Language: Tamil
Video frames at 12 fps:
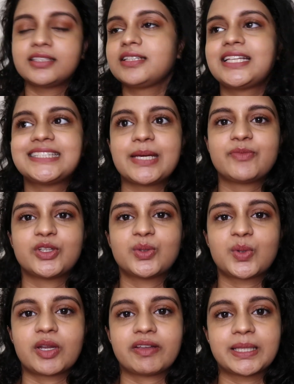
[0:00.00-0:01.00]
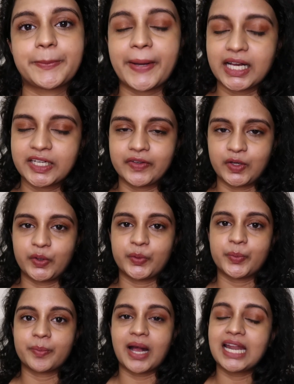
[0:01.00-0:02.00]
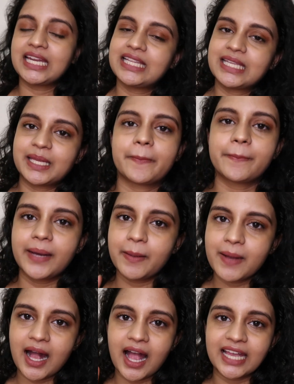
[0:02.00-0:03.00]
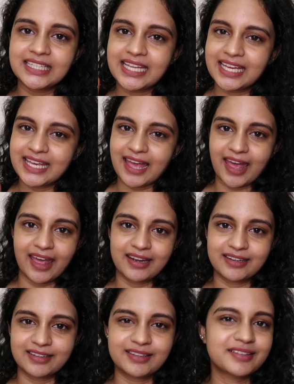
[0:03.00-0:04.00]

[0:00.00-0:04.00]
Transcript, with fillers: நெக்ஸ்ட் டைம் வந்து உங்களை வந்து பார்க்குற வரைக்கும் அண்ட் தென் பாய் பாய் டேக் கேர்